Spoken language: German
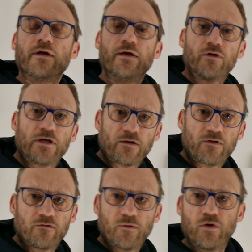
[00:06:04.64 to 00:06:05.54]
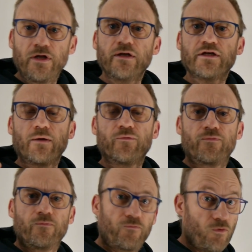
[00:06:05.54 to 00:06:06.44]
hier wird tatsächlich simuliert, ich habe
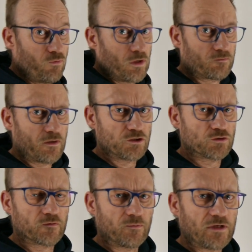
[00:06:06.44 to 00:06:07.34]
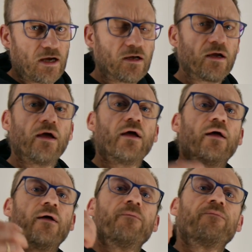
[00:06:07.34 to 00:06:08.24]
fünf oder zehn Schuss im Tank,
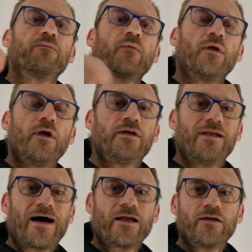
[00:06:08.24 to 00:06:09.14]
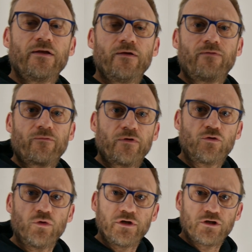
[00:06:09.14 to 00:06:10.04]
ich lade die Waffe
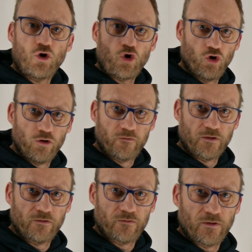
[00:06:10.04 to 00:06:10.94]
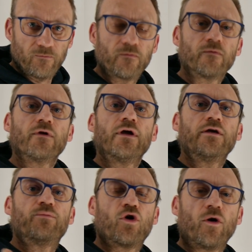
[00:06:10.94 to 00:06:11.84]
durch, holstere sie.
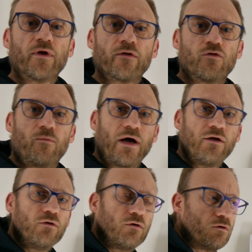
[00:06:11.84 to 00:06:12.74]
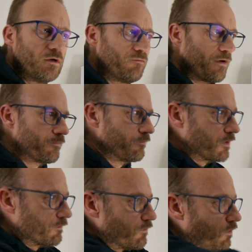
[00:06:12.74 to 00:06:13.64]
Ich bekomme das Kommando, die Waffe wird
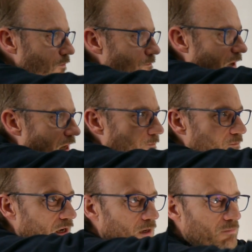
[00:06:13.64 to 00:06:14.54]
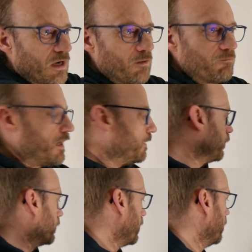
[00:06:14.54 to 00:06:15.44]
gezogen, bam, bam, bam, bam,
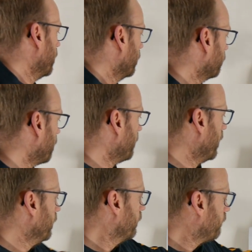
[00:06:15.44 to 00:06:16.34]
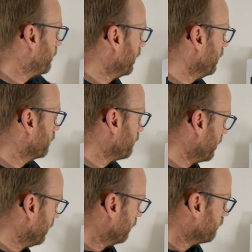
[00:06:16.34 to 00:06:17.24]
oder zweimal hier, zweimal hier,
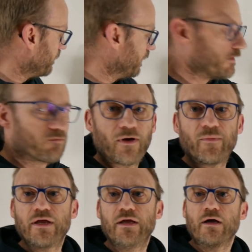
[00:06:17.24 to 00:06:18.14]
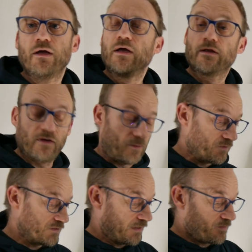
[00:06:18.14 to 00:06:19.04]
zweimal hier, zweimal hier, zweimal hier. Das kann man
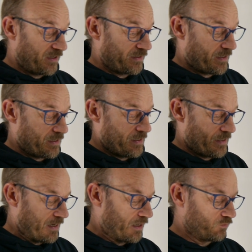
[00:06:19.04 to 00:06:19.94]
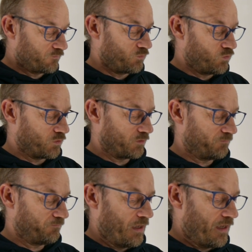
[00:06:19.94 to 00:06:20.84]
sich, denke ich mal, da aussuchen.
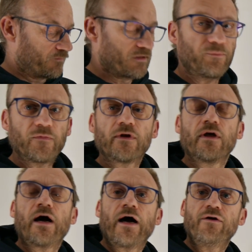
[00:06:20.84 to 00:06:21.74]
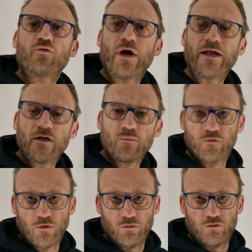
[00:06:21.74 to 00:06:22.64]
Es gibt ein Random
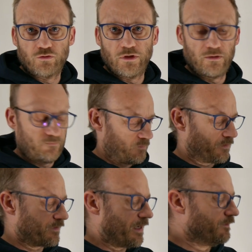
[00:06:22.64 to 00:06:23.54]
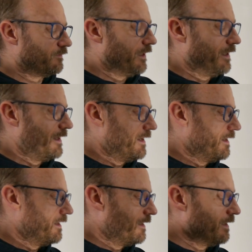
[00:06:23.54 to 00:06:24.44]
Zone Drill. Das heißt,
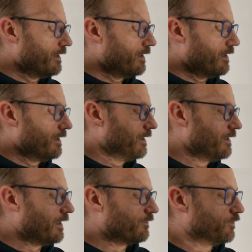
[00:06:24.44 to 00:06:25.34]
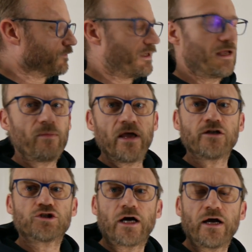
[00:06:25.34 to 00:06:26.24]
das System
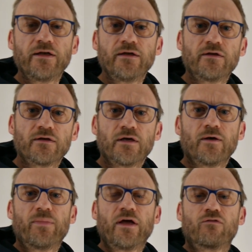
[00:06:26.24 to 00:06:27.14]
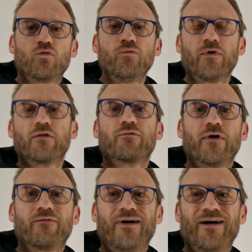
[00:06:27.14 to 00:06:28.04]
entscheidet, per
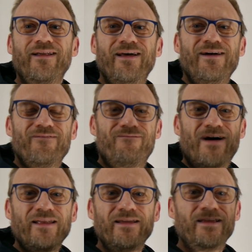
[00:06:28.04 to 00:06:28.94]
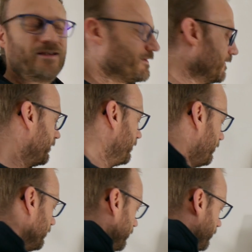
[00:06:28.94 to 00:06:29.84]
Zufallsverfahren, wann ich
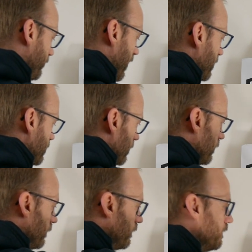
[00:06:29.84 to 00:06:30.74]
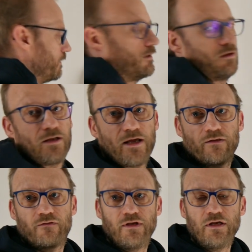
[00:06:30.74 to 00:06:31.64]
welchen
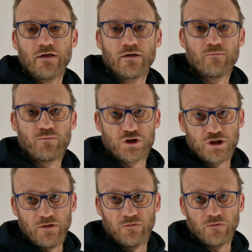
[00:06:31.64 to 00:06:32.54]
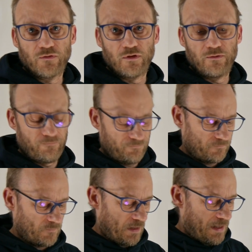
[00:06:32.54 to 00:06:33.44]
der Ziele beschießen soll.
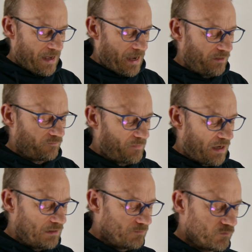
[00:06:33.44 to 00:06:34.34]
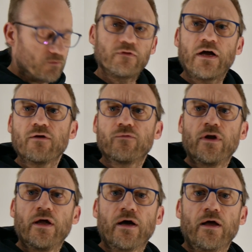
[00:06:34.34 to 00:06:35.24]
Alles in allem muss ich sagen, von
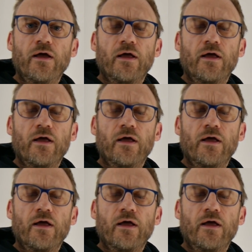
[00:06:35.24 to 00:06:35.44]
der,